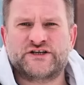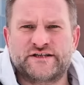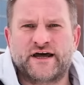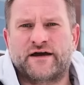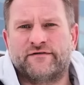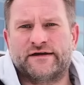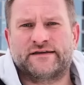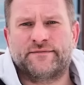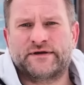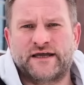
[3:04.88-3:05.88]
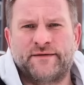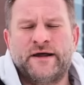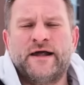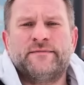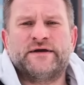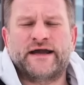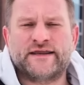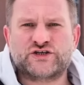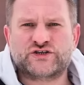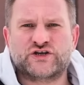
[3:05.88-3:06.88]
одинаковая и там, и там,
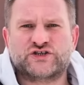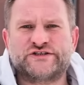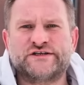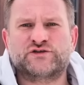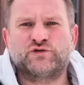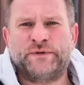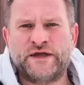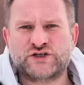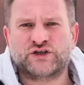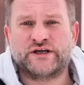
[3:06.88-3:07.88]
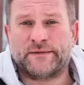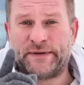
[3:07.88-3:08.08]
механическая шестиступенчатая,